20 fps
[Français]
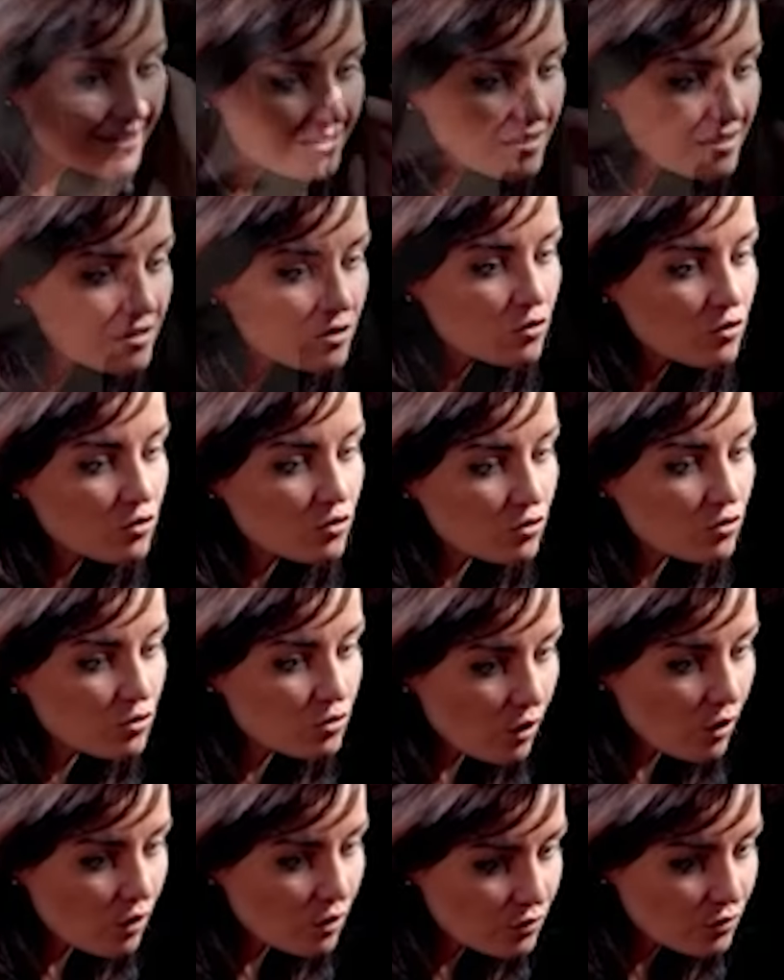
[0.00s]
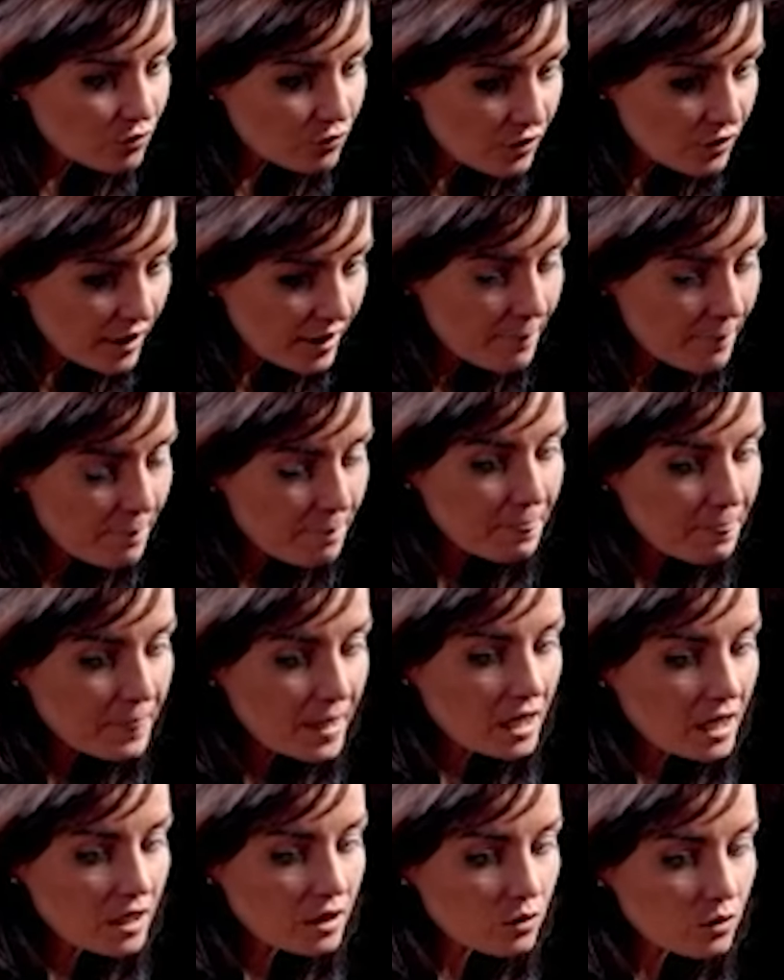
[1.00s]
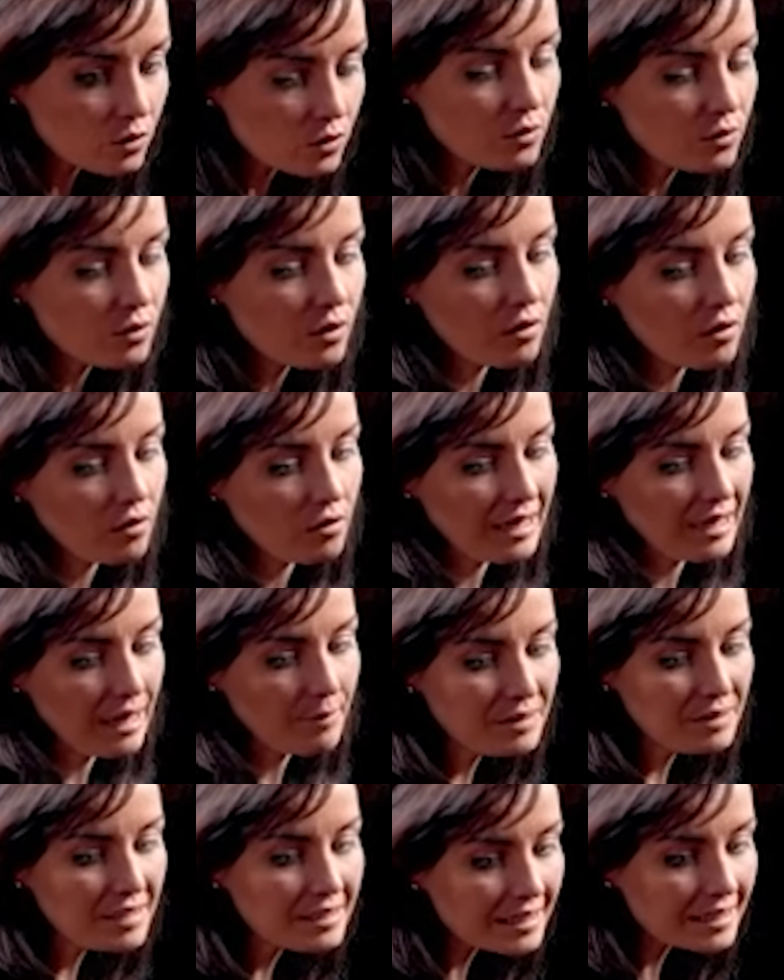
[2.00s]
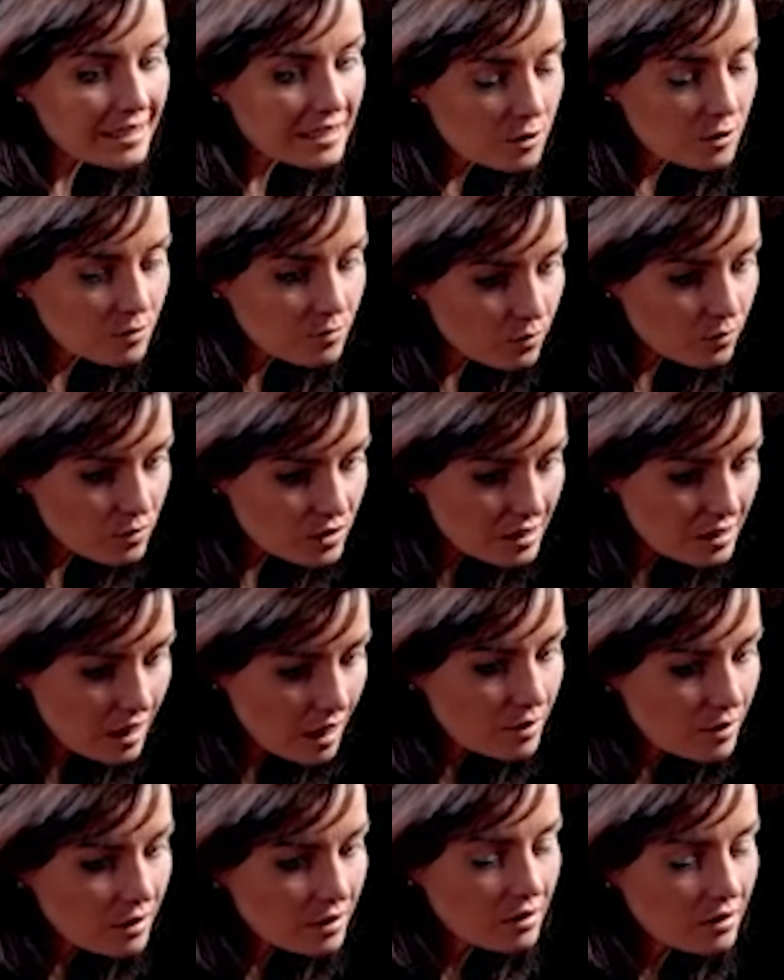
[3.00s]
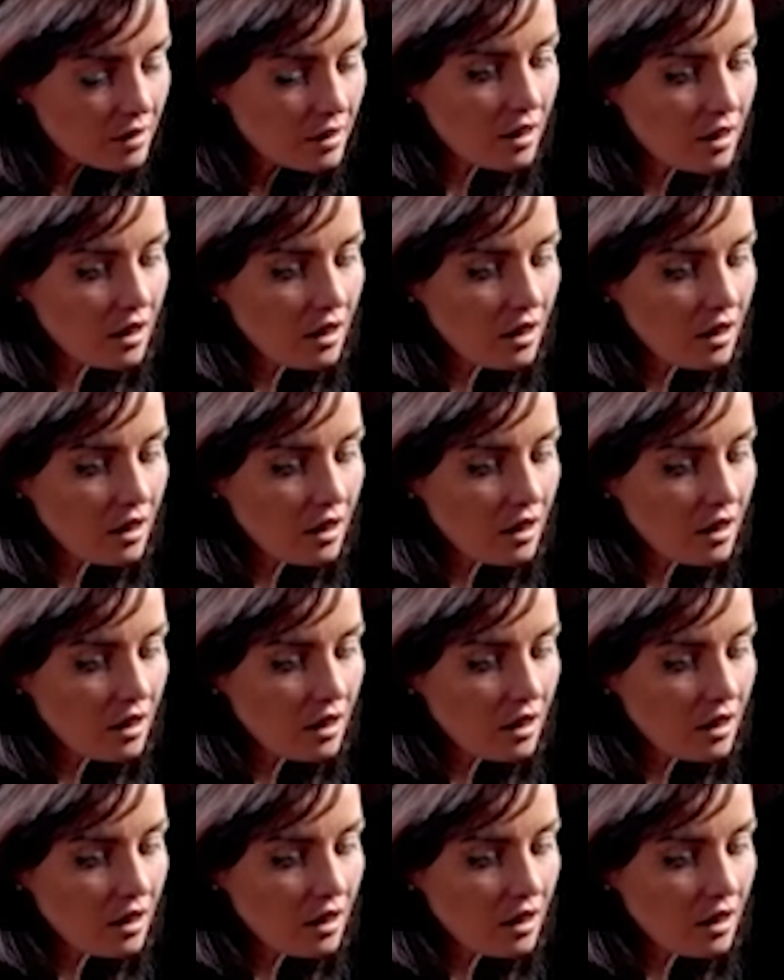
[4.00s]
J'insiste sur le fait que euh, la mine responsable,